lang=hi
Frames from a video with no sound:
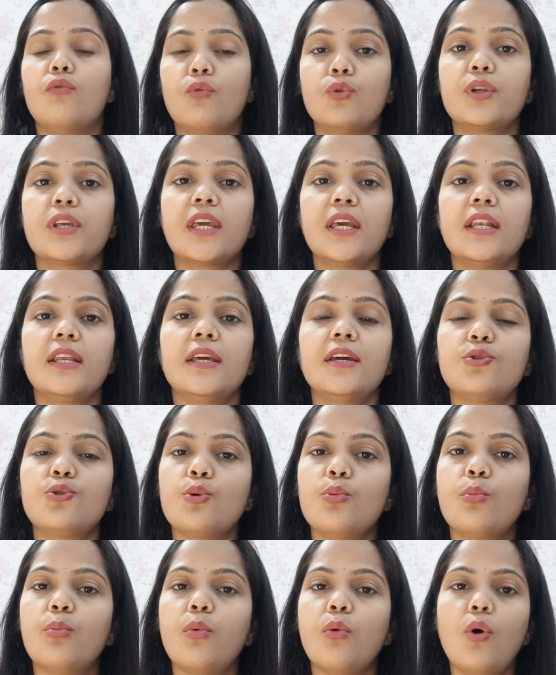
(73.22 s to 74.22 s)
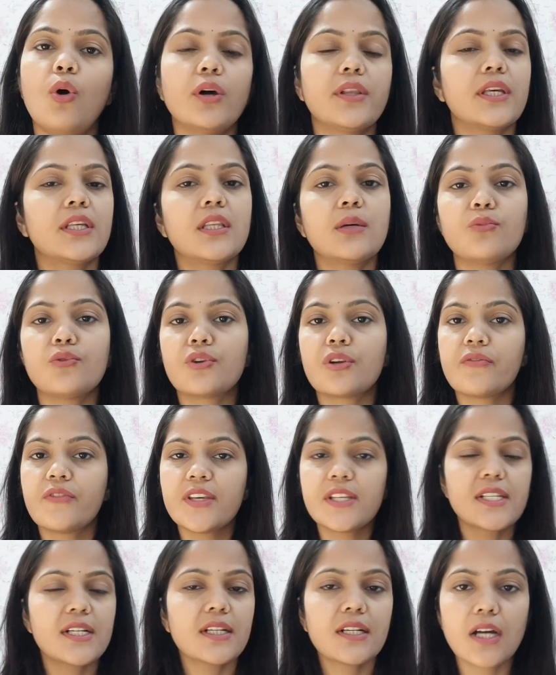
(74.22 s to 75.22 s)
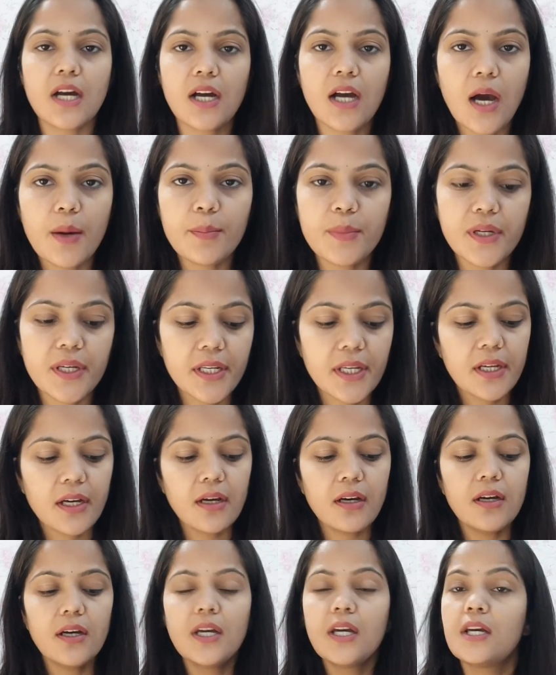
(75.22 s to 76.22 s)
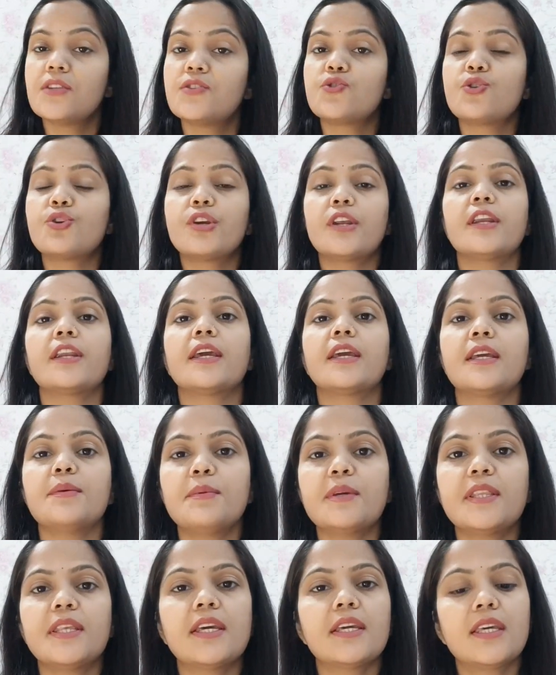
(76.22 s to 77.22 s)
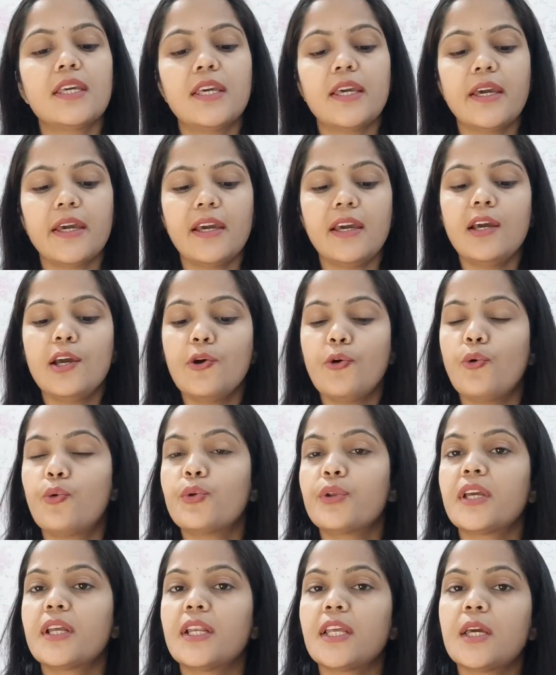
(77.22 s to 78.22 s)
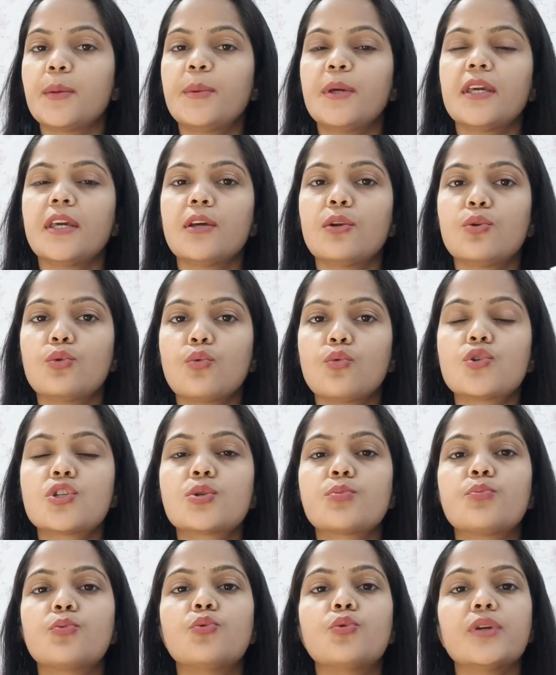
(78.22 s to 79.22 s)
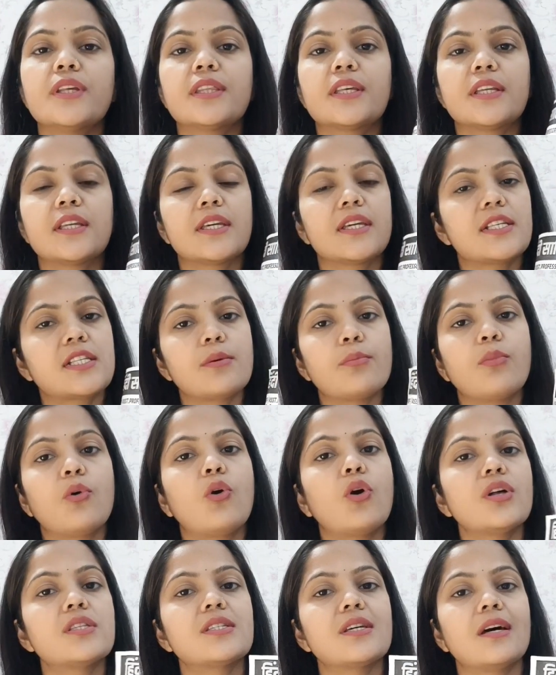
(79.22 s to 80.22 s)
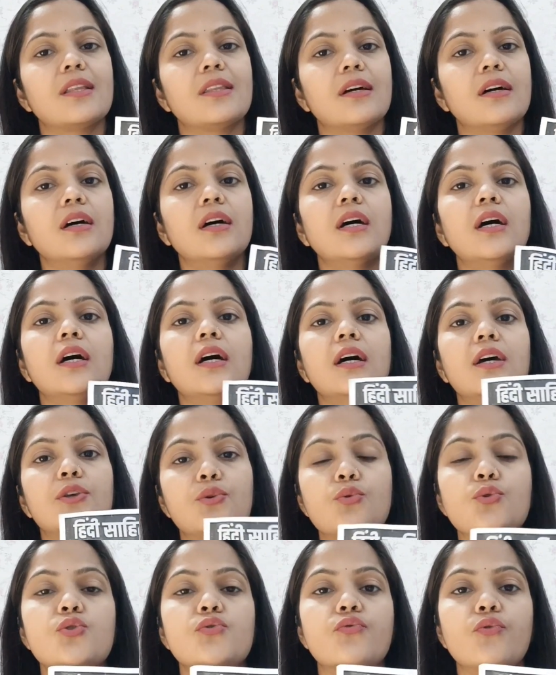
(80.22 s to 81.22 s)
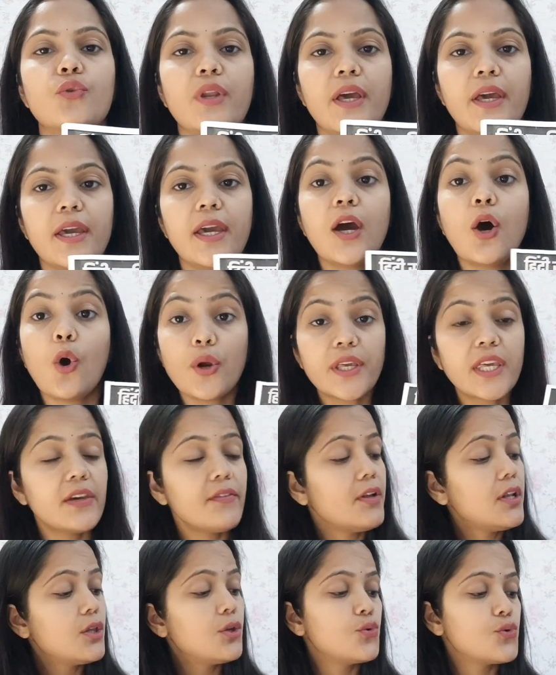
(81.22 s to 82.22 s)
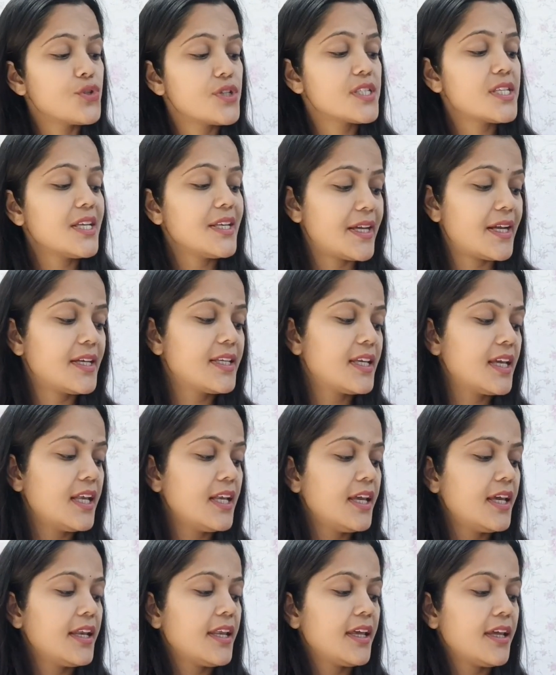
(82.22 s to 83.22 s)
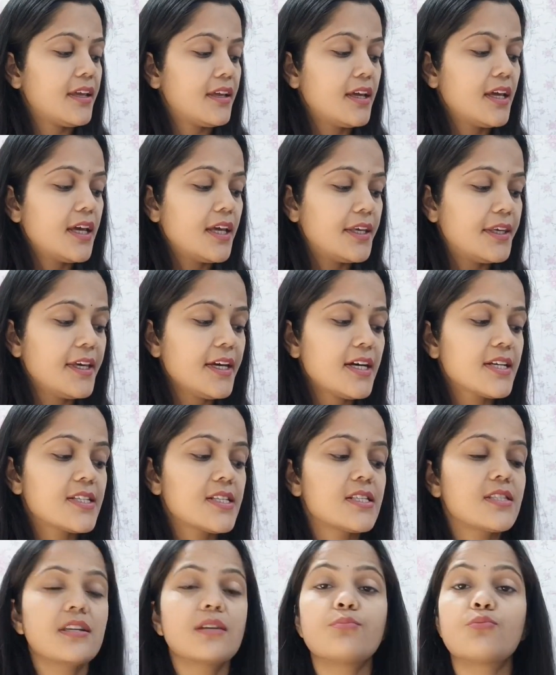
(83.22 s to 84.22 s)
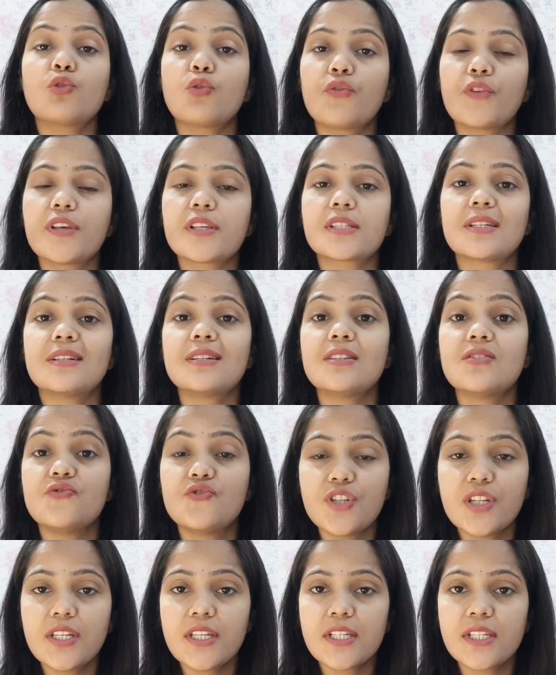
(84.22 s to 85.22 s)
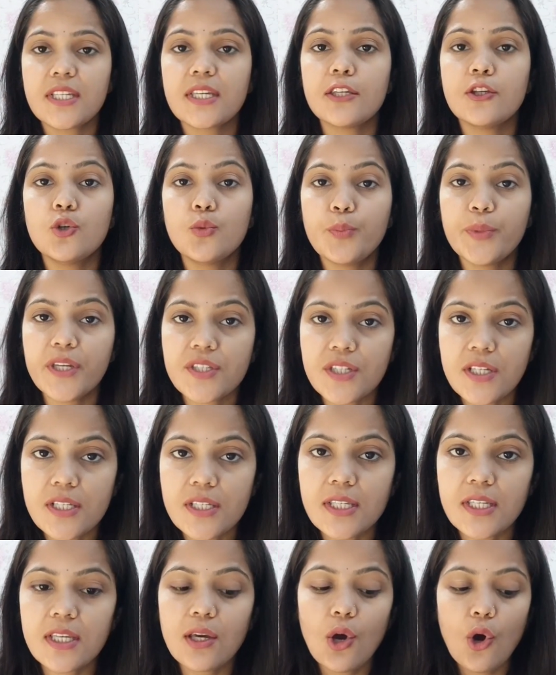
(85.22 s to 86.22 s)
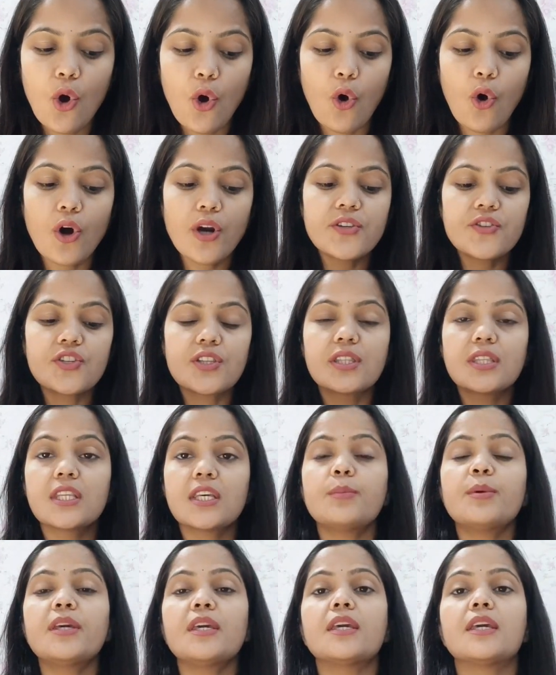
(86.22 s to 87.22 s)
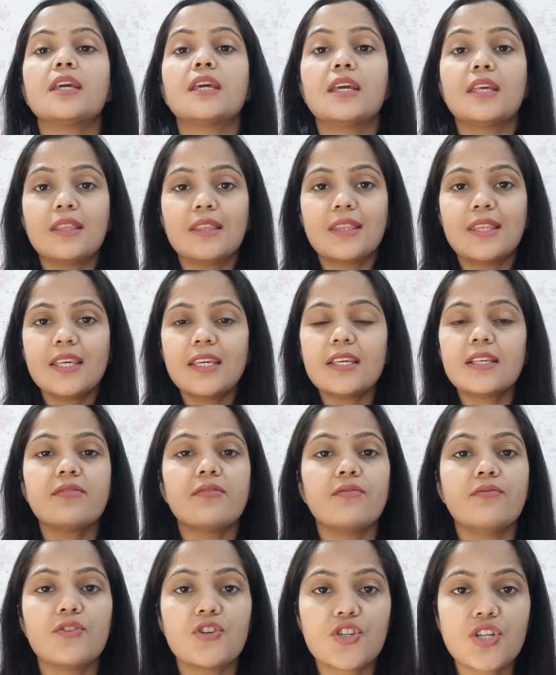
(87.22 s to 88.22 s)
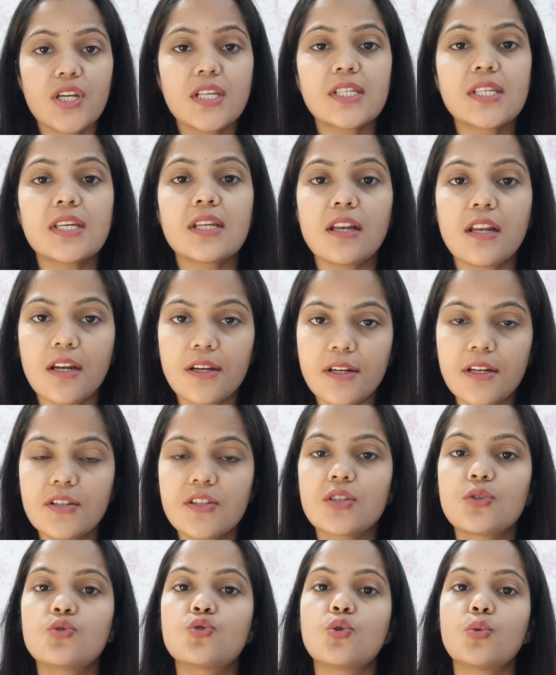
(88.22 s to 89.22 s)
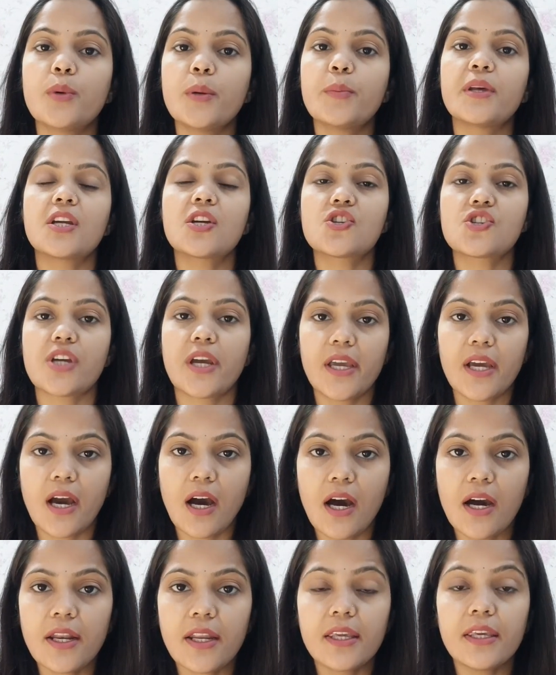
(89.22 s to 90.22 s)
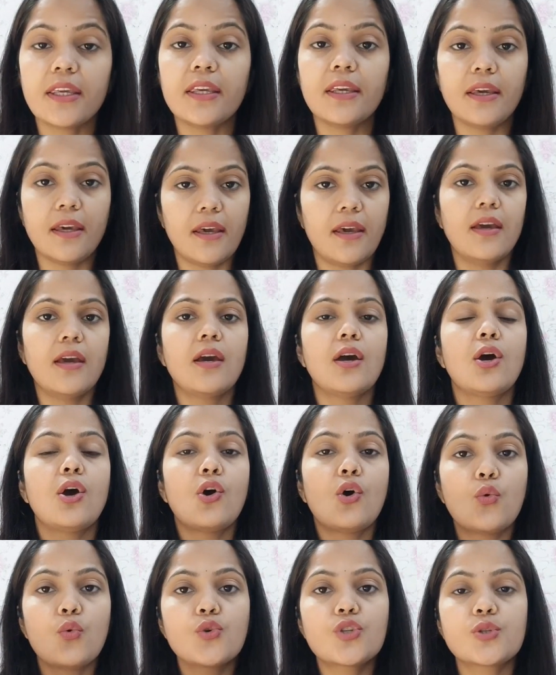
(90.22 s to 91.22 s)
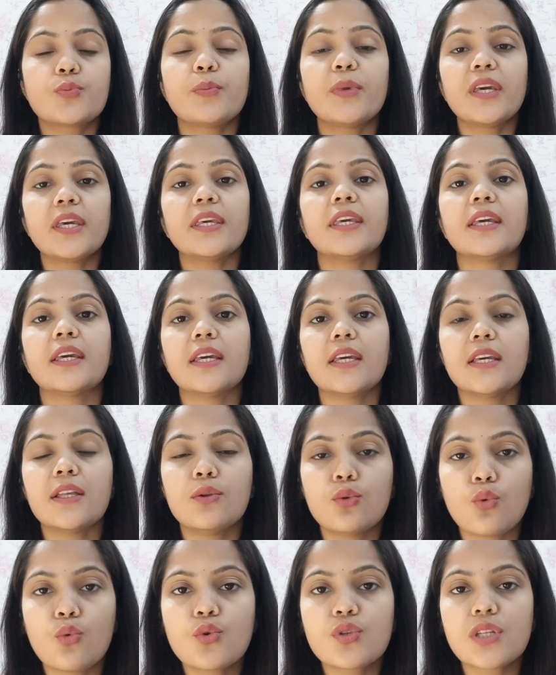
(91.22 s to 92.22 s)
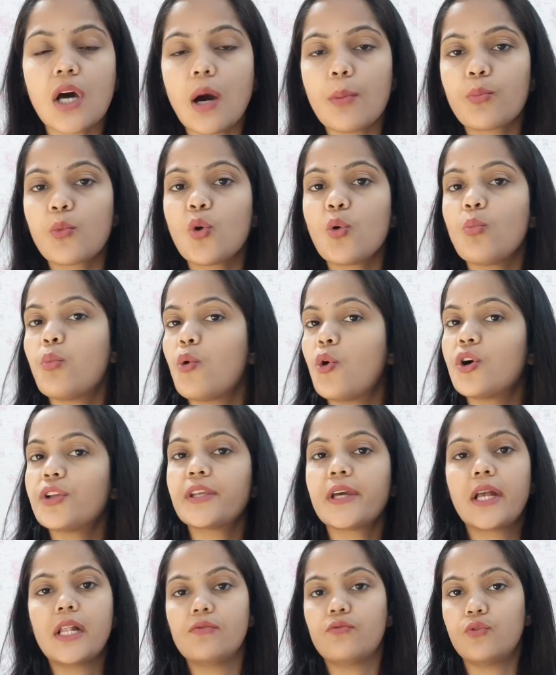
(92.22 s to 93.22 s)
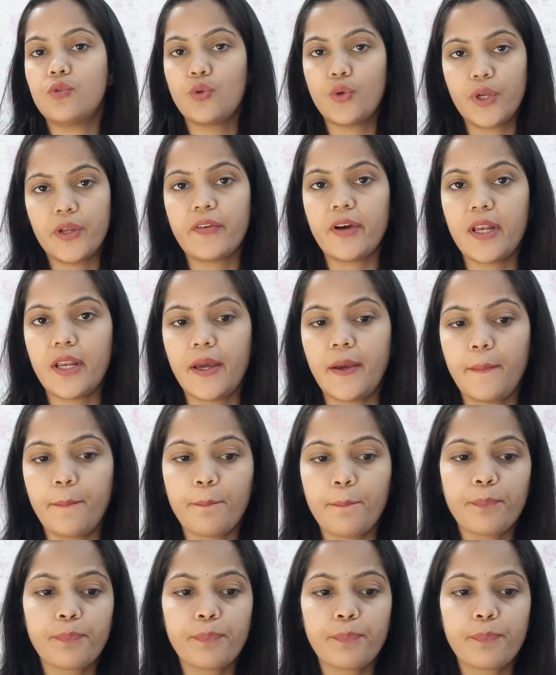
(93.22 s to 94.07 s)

उनके लिए तो बहुत एकदम रिवीजन का काम करेगा जिन्होंने नहीं भी देखी है उनके लिए भी ये नोट्स पूरी तरीके से बहुत ज़्यादा यूज़फुल है और केवल यू नेट के लिए नहीं ये असिस्टेंट प्रोफेसर जी यूपीएचएससी और जितने भी हिंदी विषय से रिलेटेड जो भी परीक्षाएँ आ रही हैं उसमें ये नोट्स आपको बहुत हेल्पफुल होने वाला है